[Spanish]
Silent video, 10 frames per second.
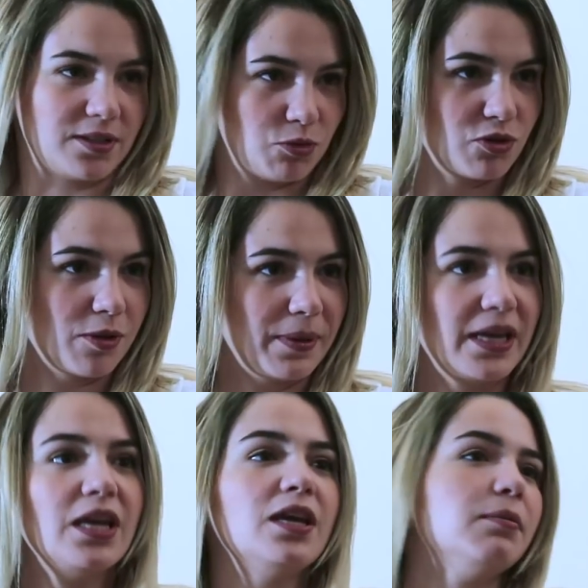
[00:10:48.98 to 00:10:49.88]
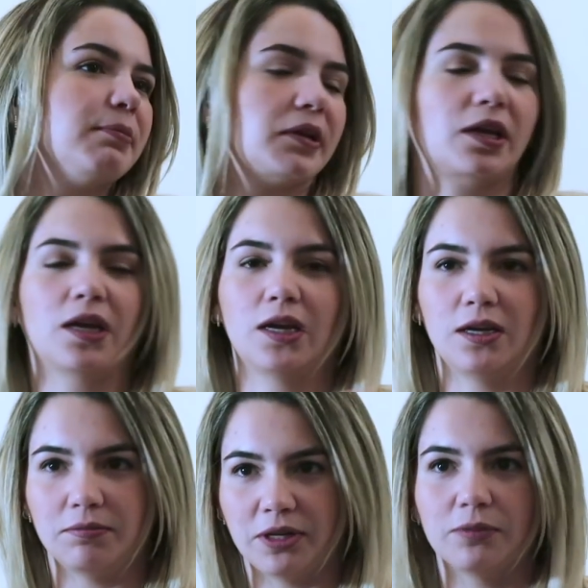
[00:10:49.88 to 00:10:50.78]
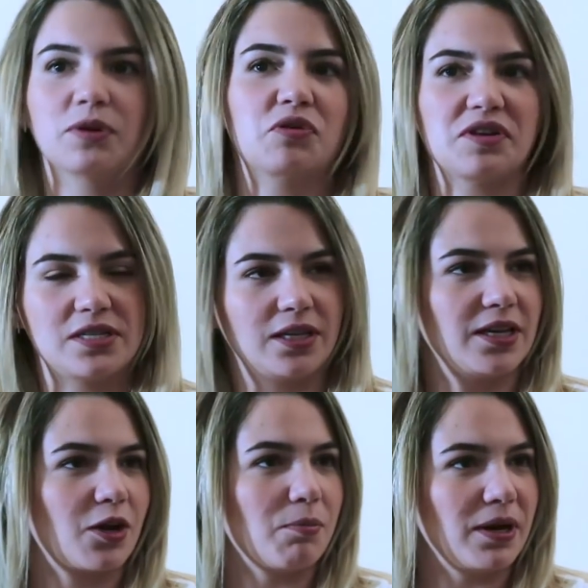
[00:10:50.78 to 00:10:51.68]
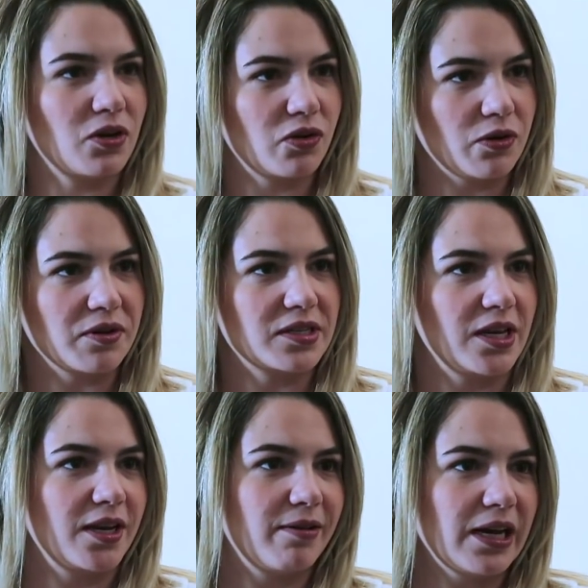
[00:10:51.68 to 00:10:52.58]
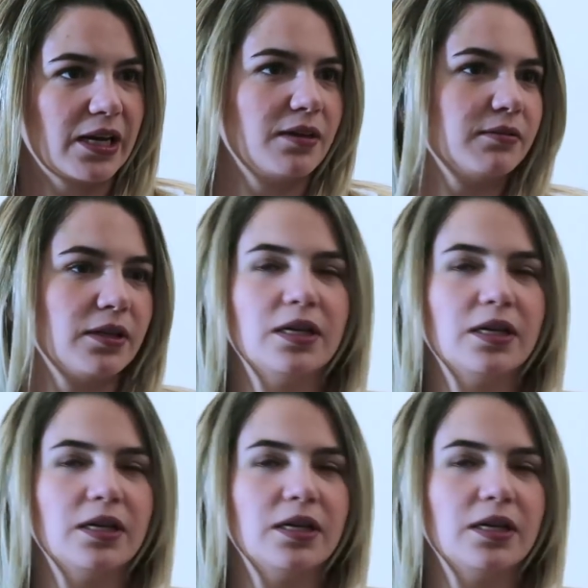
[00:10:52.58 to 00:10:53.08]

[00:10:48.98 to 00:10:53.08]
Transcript: la situación del país, porque, bueno, mi universidad tenía convenio con la Universidad de Navarra.